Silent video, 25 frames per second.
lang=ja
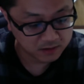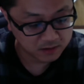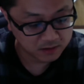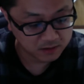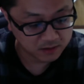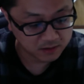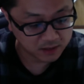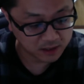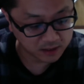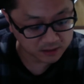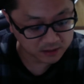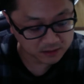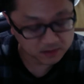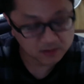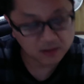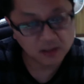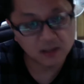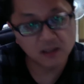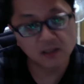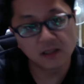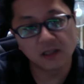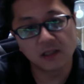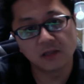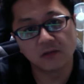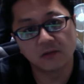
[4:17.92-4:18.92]
熱くなら
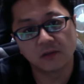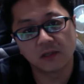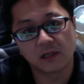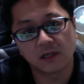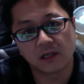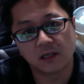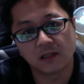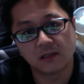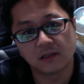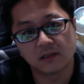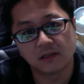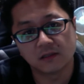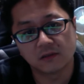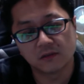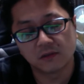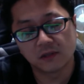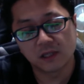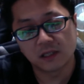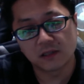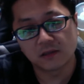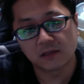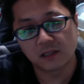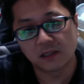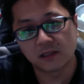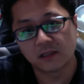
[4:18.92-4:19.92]
ないような感じのや
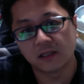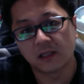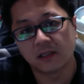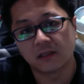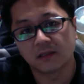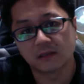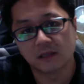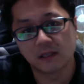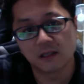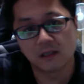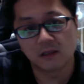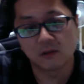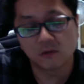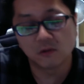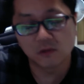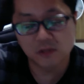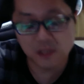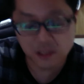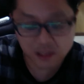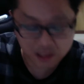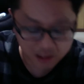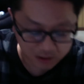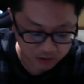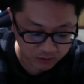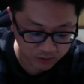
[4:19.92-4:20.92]
つやりたいですね。お
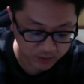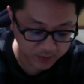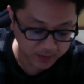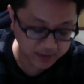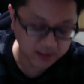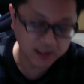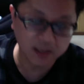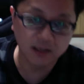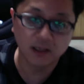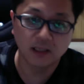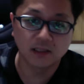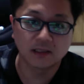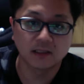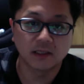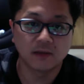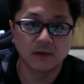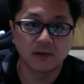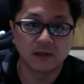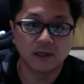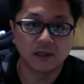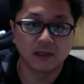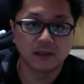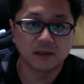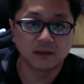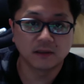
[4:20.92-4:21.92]
酒は飲みません、明日
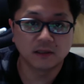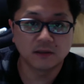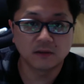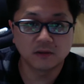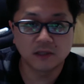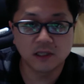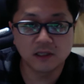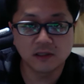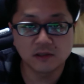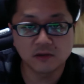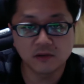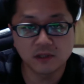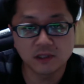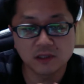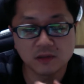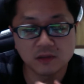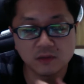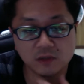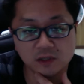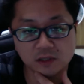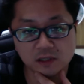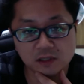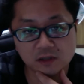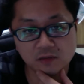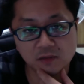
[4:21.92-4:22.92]
は。なので、テンションはいつもより
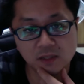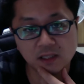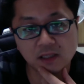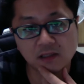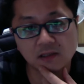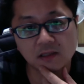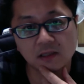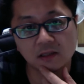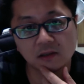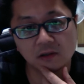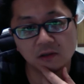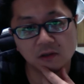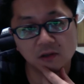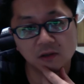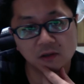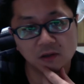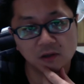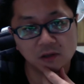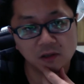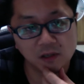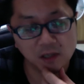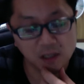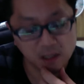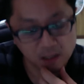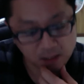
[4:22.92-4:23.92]
低めですけど、
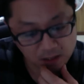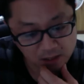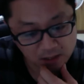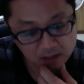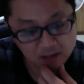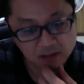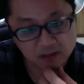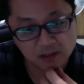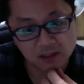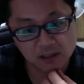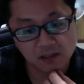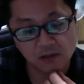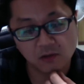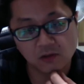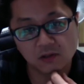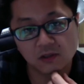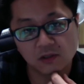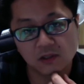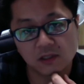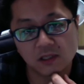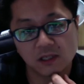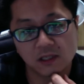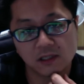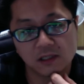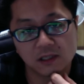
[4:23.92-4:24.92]
ぜひお付
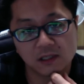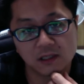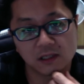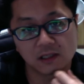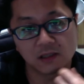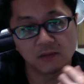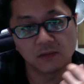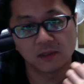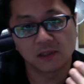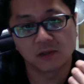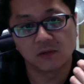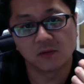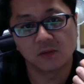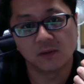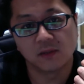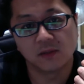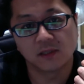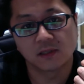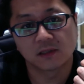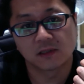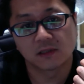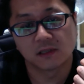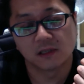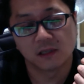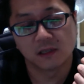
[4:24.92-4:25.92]
き合いいただければと思いま
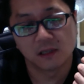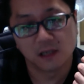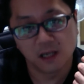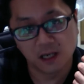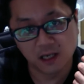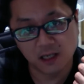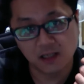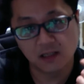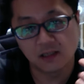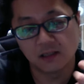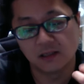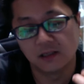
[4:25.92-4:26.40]
す。はい。